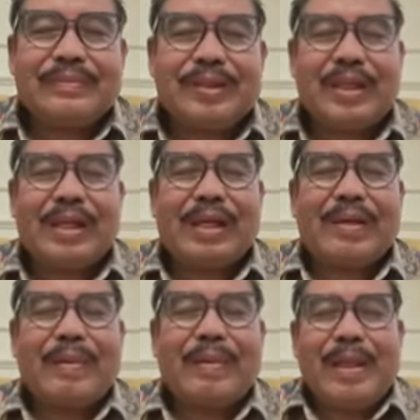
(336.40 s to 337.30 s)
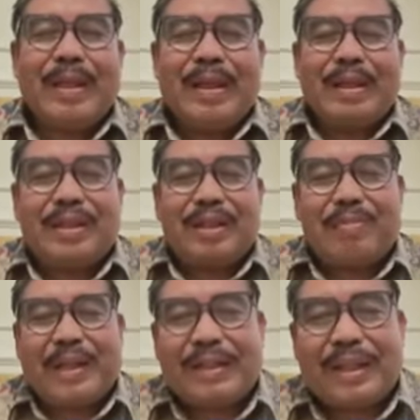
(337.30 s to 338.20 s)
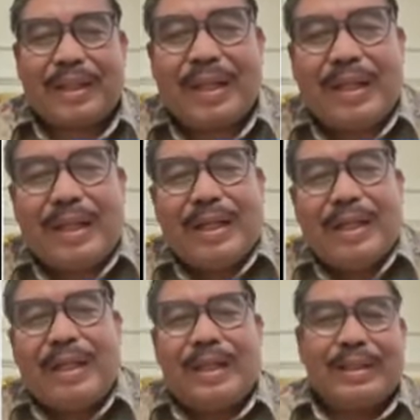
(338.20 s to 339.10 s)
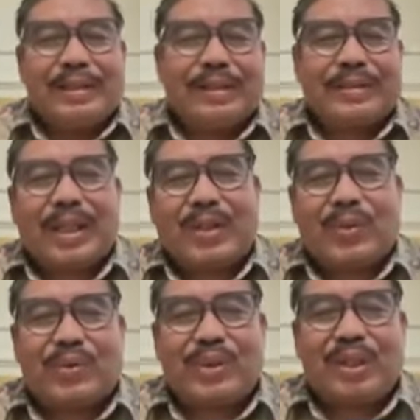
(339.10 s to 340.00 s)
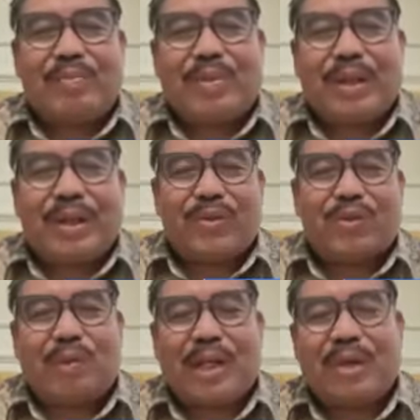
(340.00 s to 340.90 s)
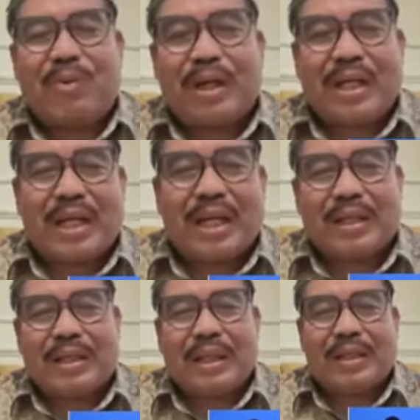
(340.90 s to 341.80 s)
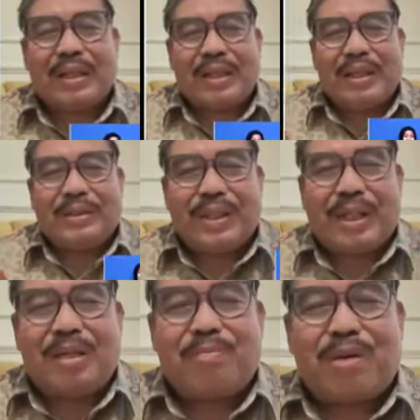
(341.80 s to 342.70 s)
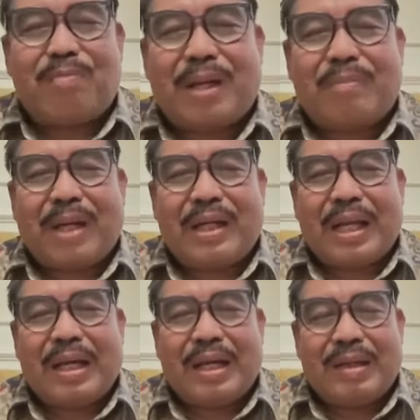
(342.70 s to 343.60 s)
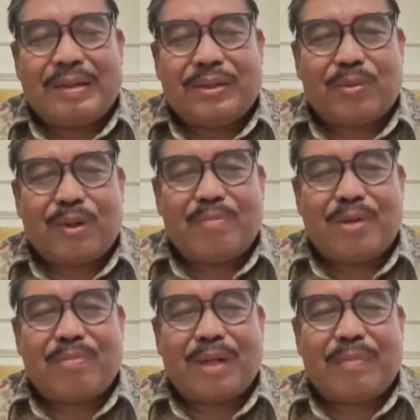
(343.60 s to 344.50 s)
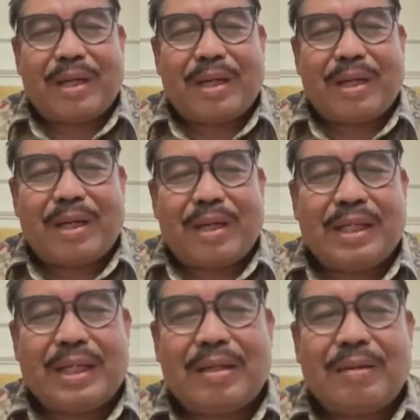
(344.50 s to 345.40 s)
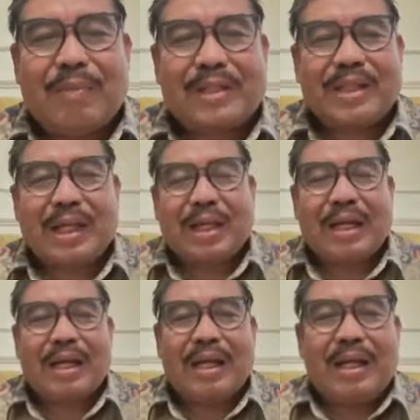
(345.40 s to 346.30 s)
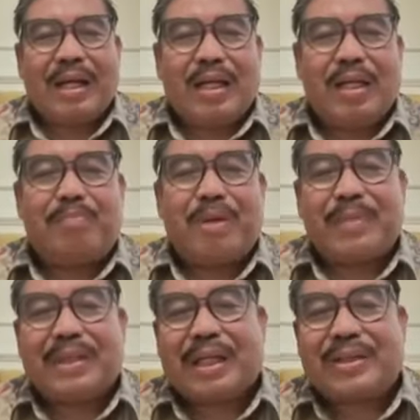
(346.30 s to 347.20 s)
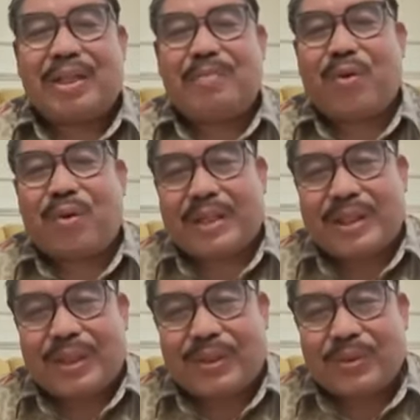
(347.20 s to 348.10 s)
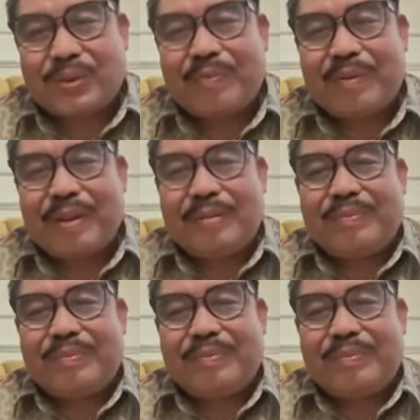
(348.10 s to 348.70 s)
Ya, kedepannya seharusnya DPR itu sebagai wakil rakyat jangan bermain-main coba bermain-main lagi dengan masalah implementasi demokrasi itu. Mm-hmm.